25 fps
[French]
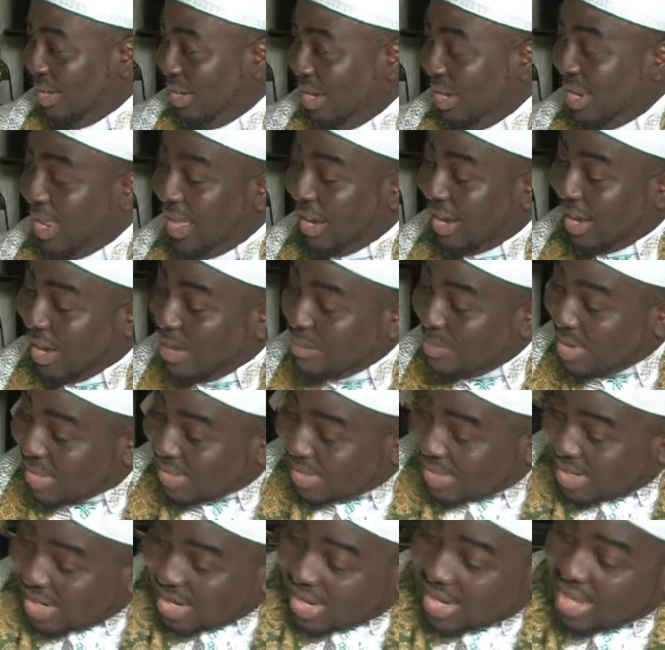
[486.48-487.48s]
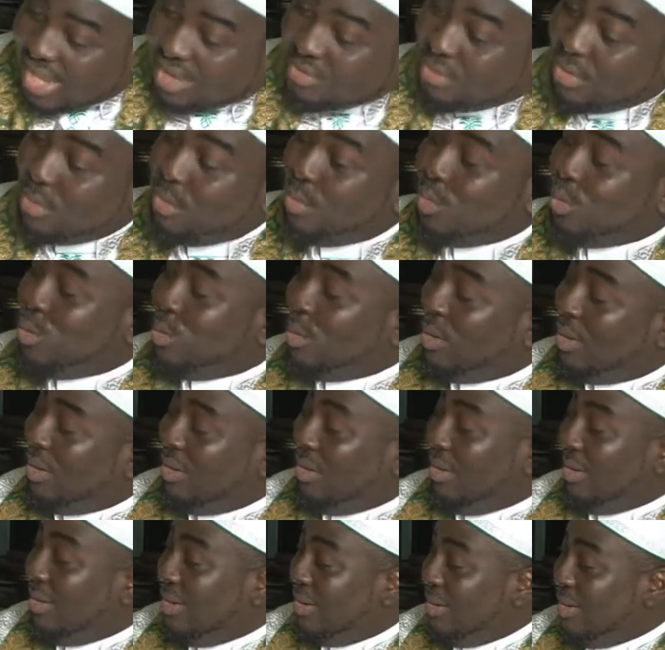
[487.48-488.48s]
il a ramassé les livres musulmans
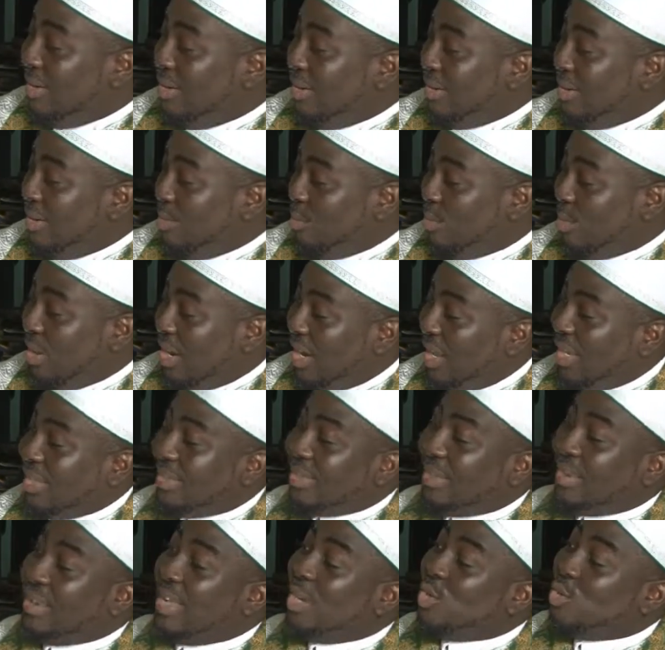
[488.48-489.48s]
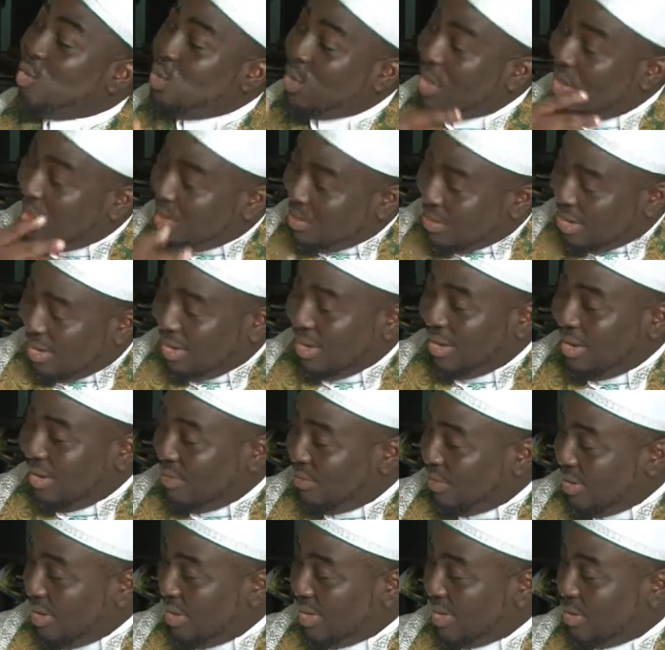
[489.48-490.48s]
pour aller traduire maintenant en
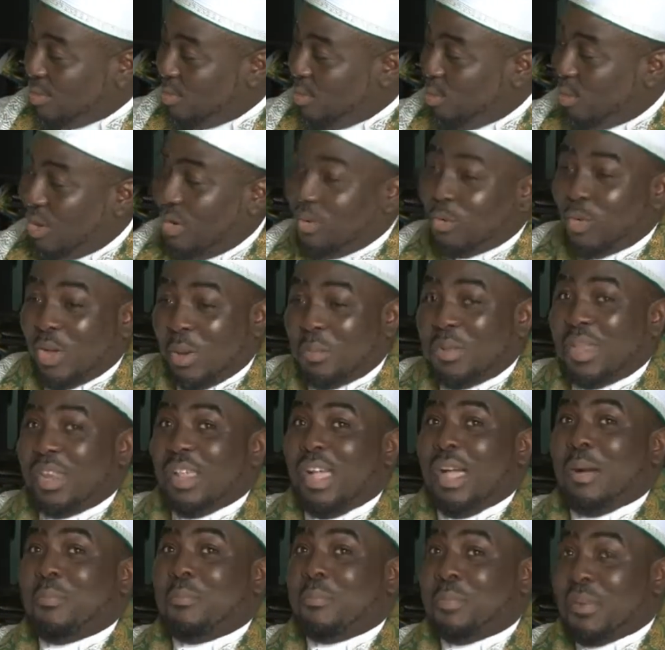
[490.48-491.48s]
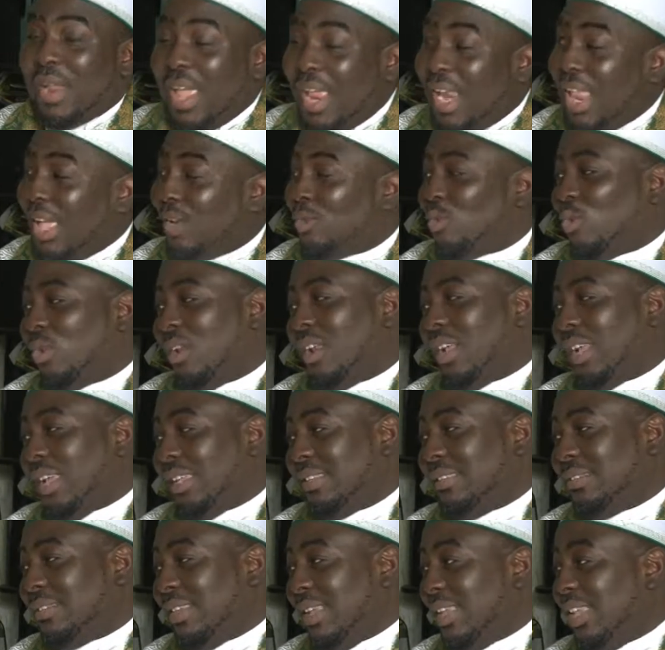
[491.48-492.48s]
France, pour avoir maintenant après la, la
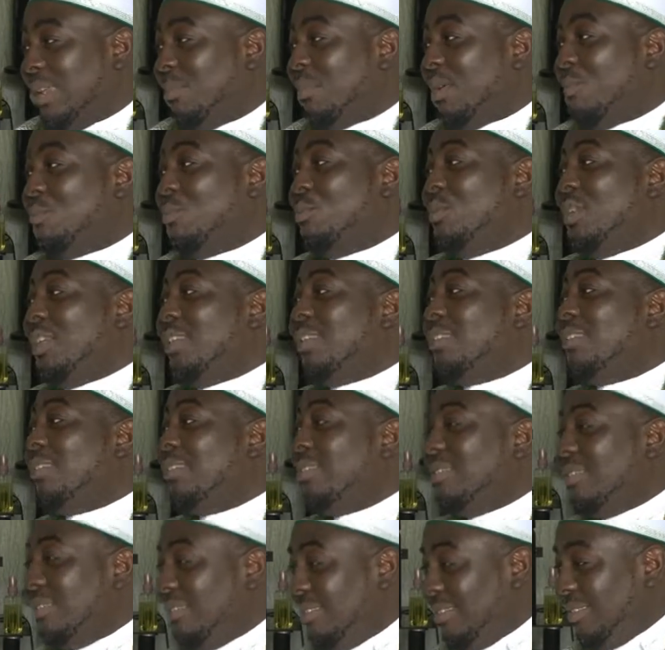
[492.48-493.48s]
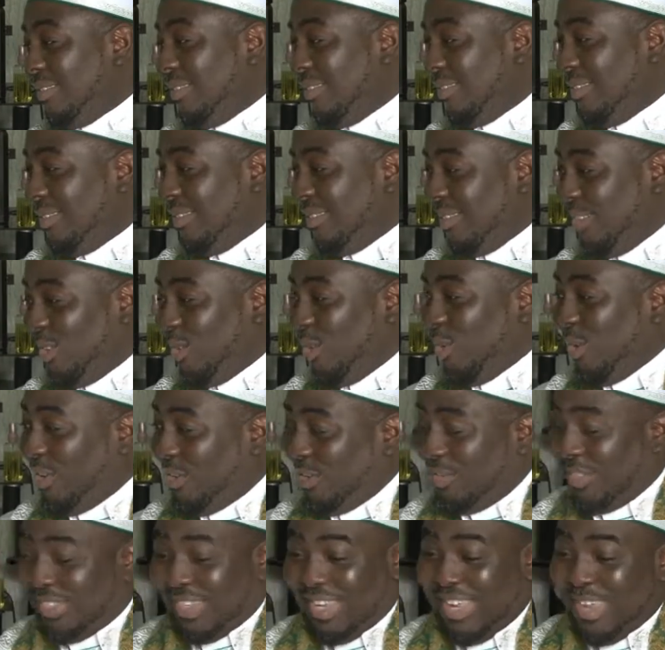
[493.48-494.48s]
République. Donc
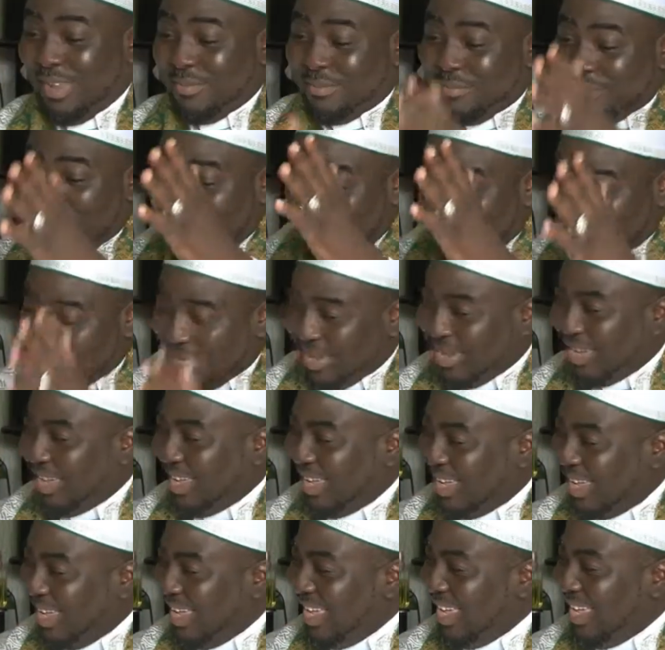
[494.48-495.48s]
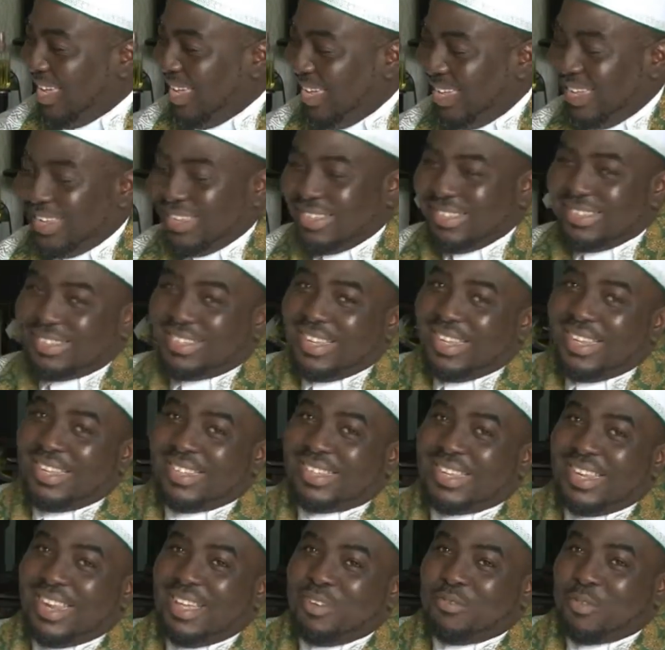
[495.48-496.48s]
c'est même euh,
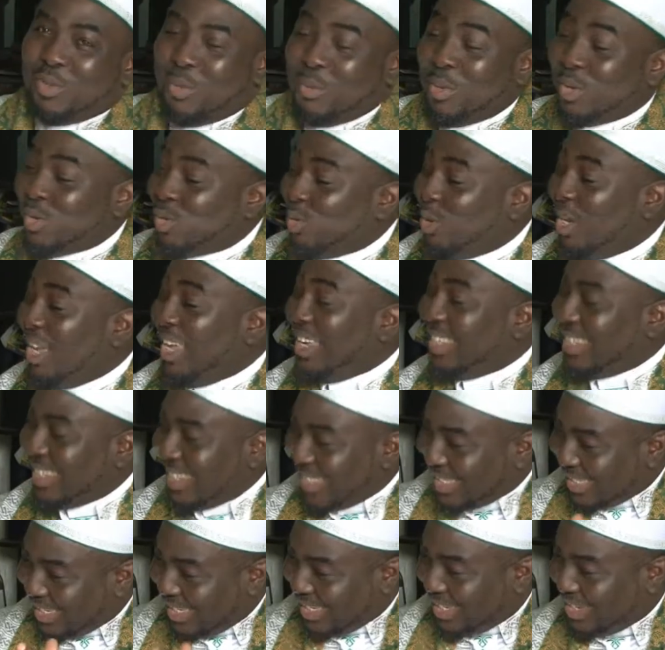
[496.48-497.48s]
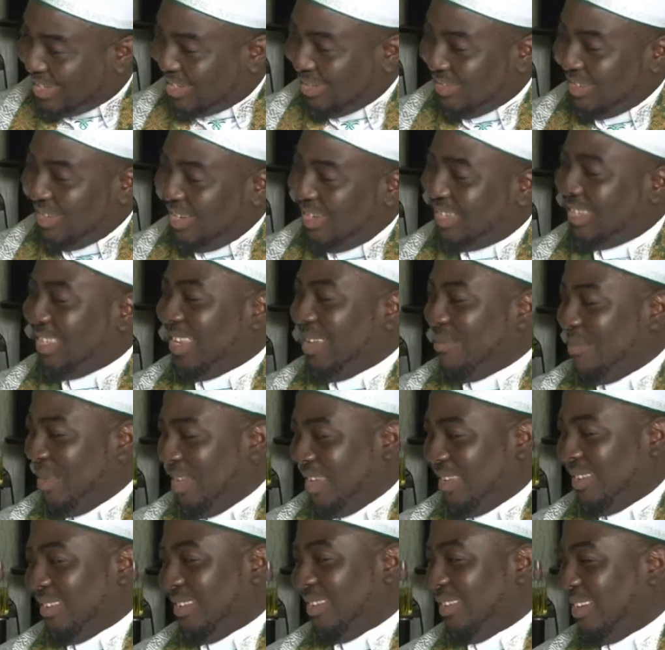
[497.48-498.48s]
c'est la formation étatique
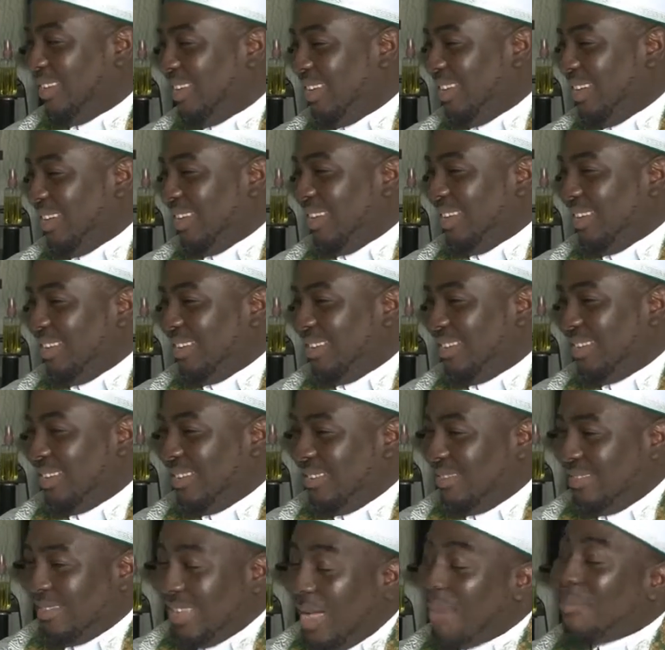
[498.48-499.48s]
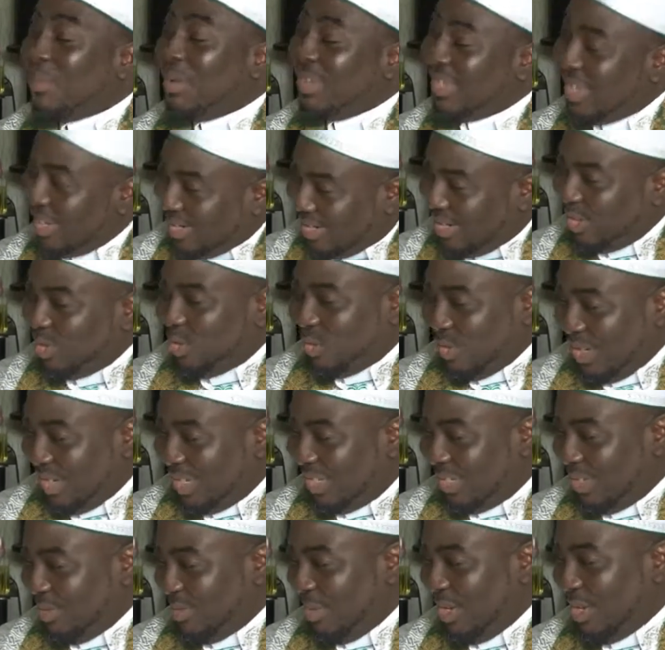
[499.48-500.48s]
islamique d'après certains
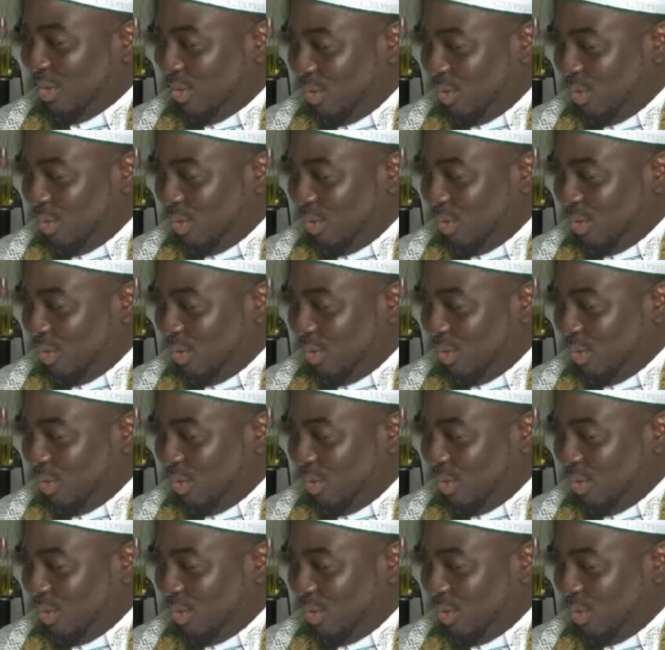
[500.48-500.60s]
juristes, bien